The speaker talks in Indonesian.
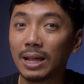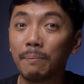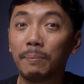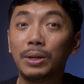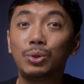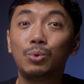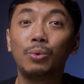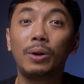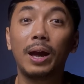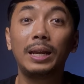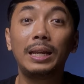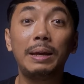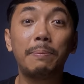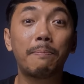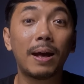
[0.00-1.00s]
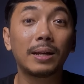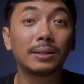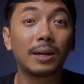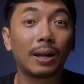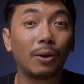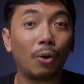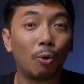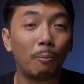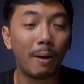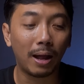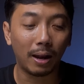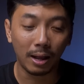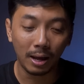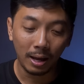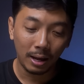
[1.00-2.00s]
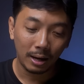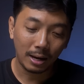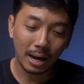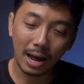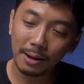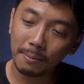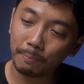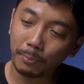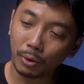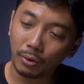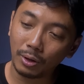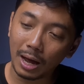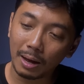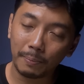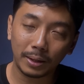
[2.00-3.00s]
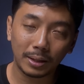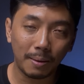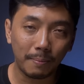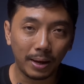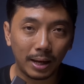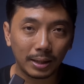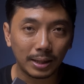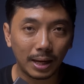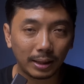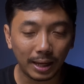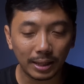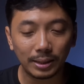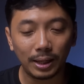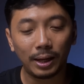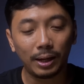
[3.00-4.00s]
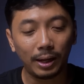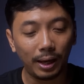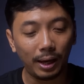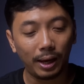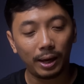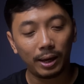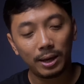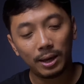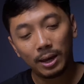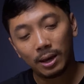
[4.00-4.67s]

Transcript: tapi juga di pasar global. Dan produk pertama yang saya tes ini